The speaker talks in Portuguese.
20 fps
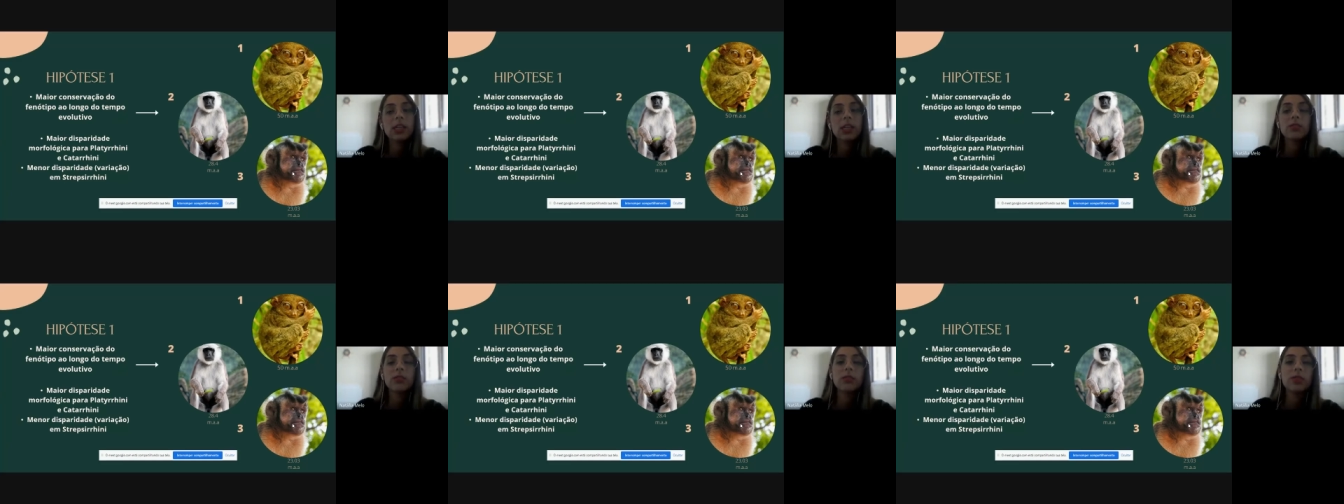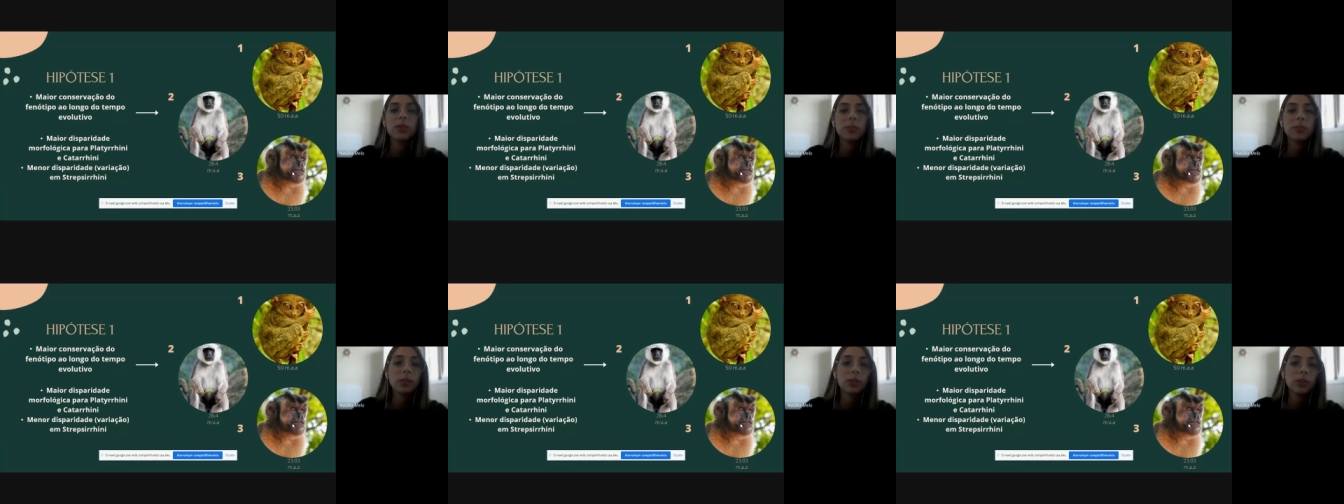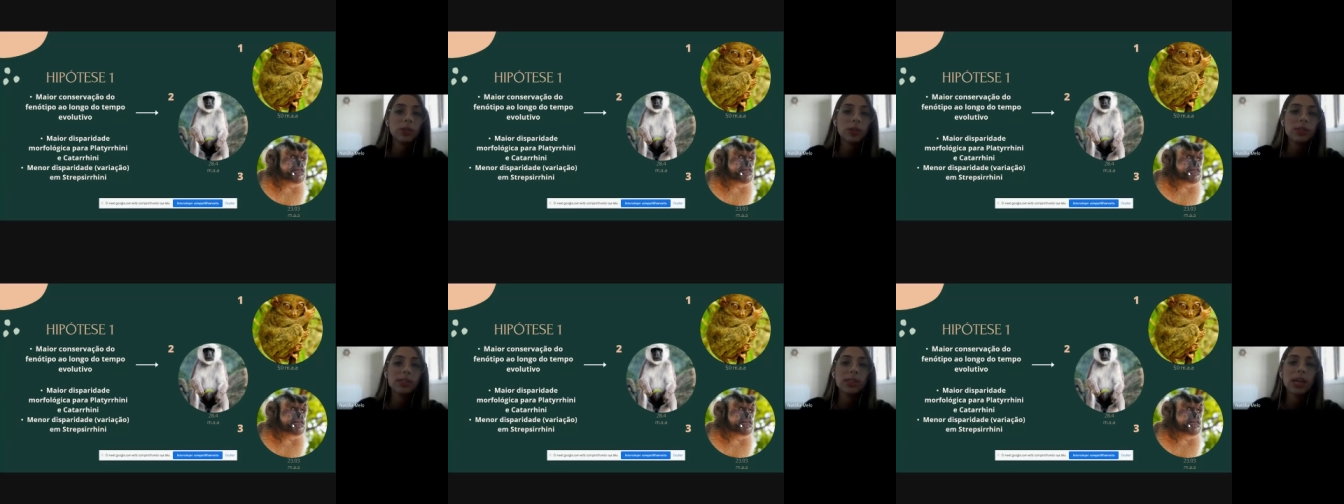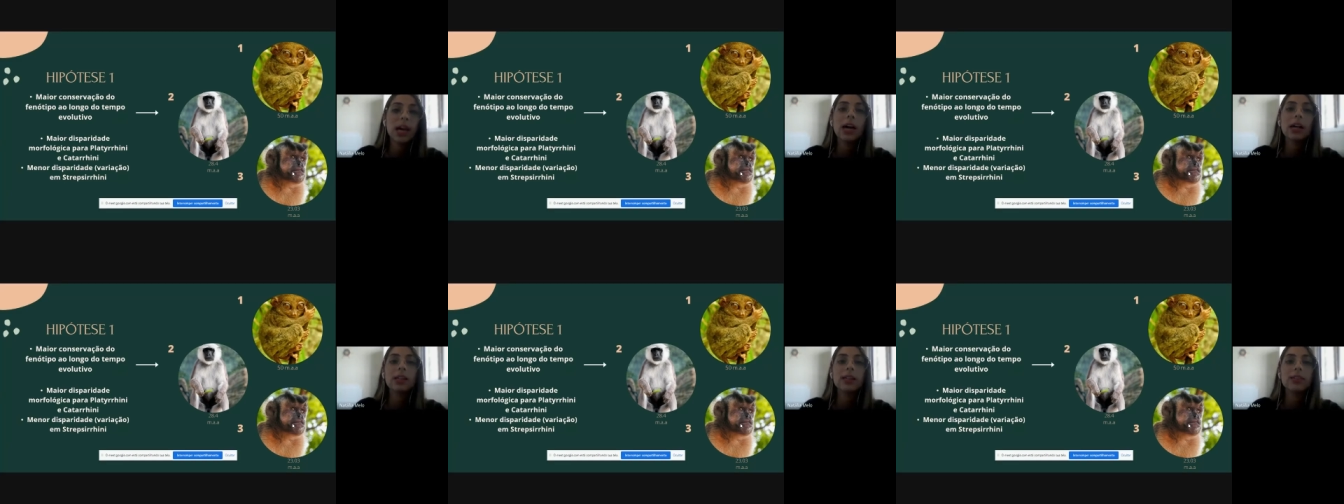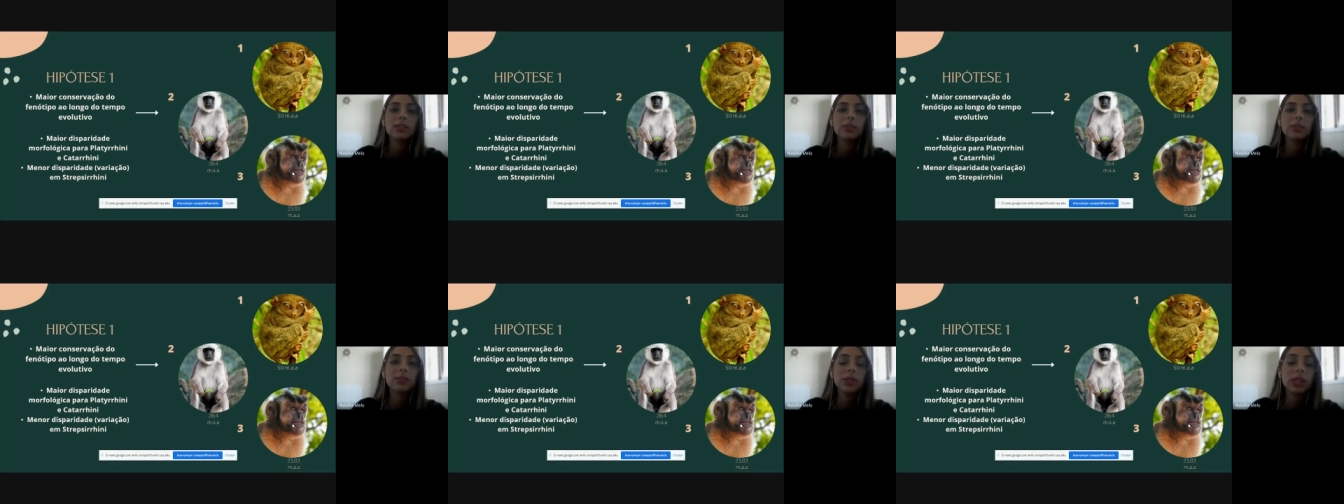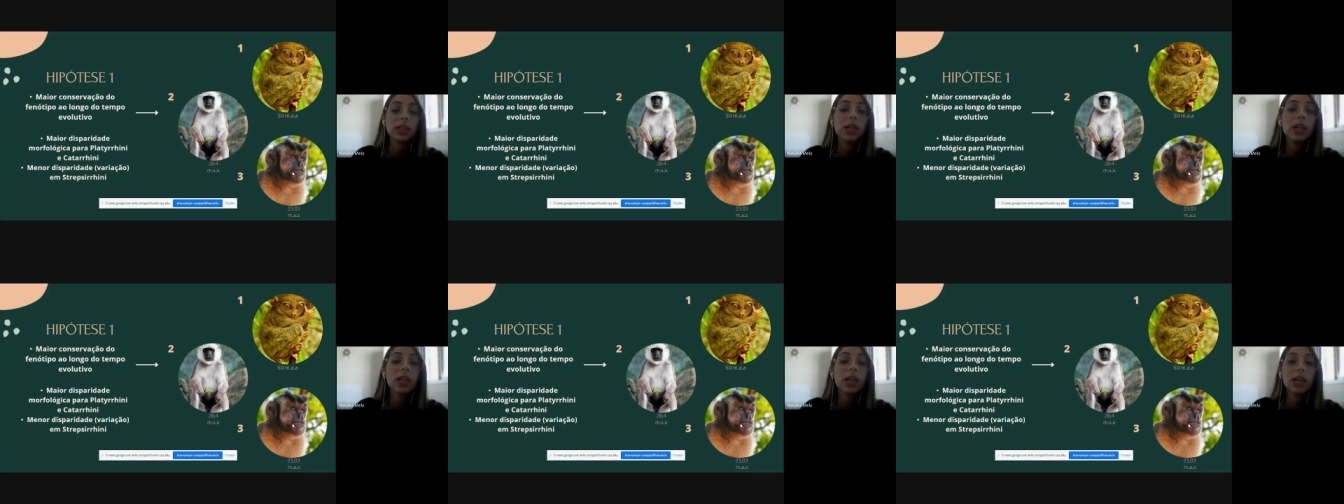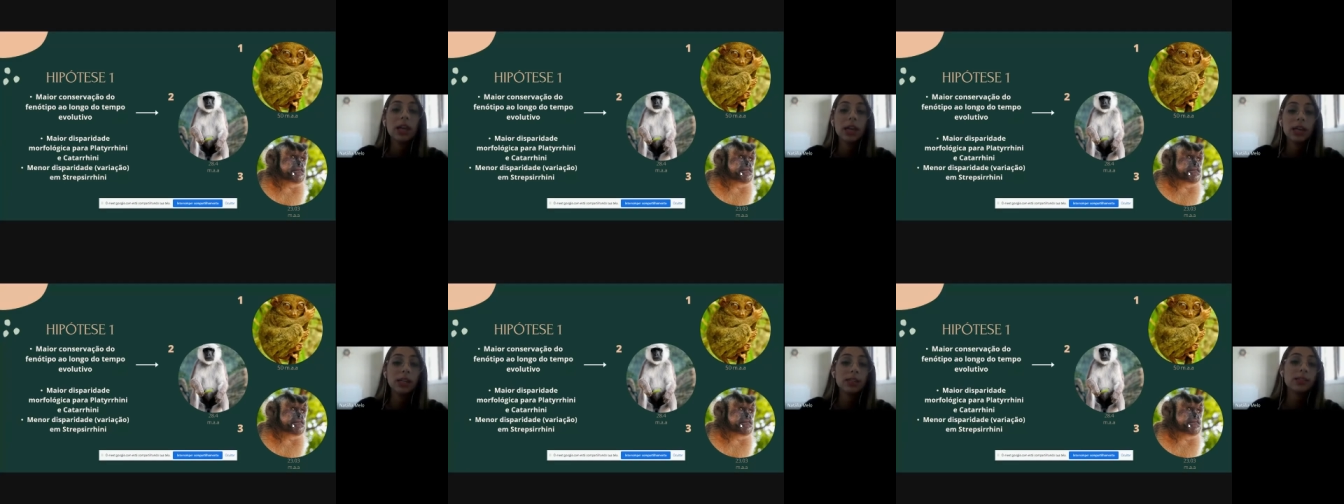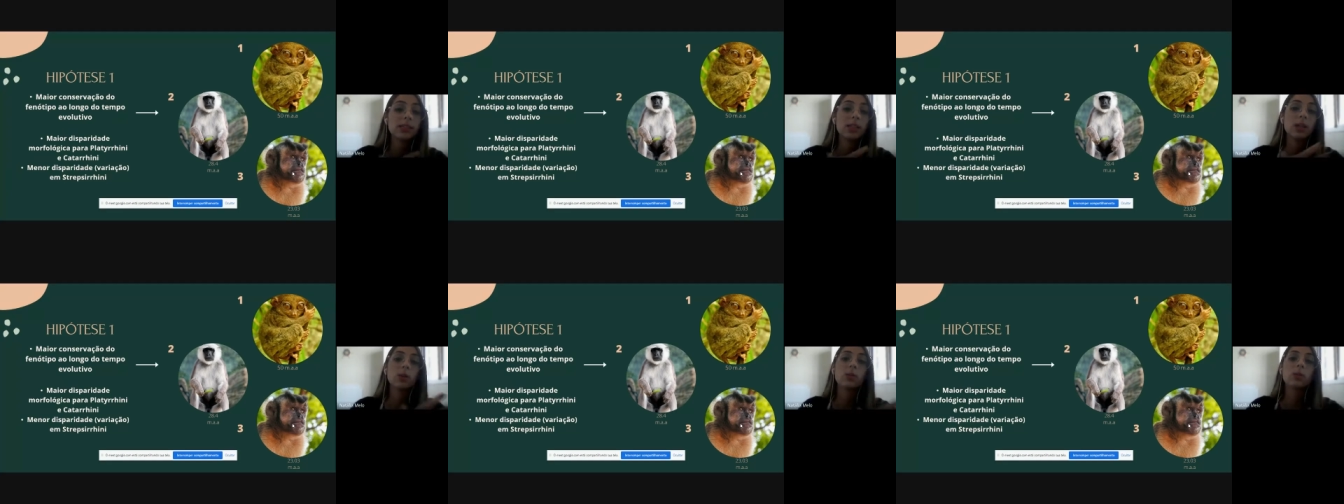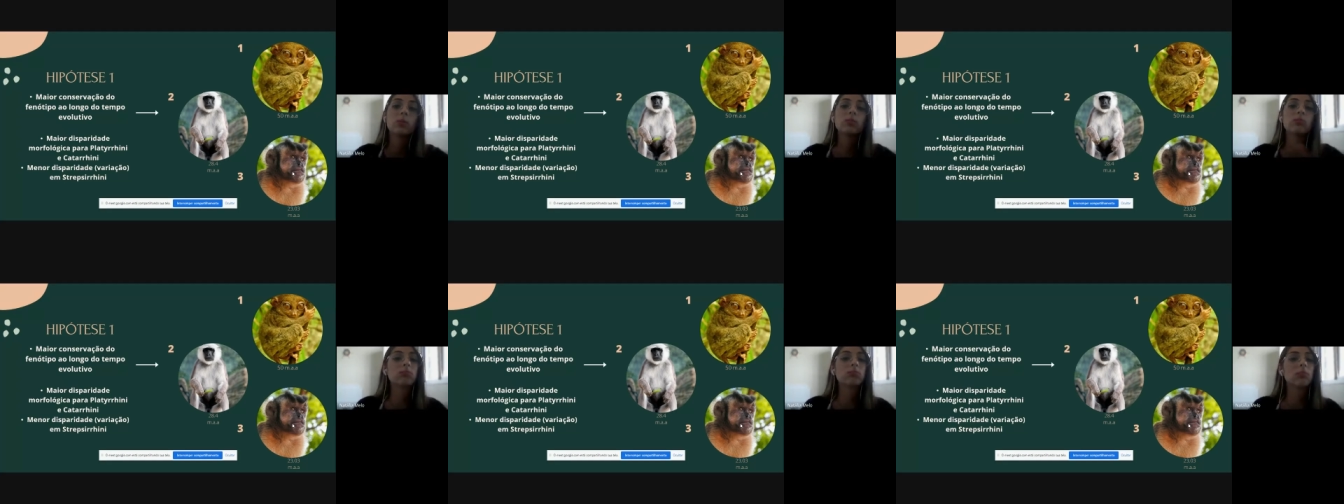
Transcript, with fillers: que vive em menores áreas, enfim. E são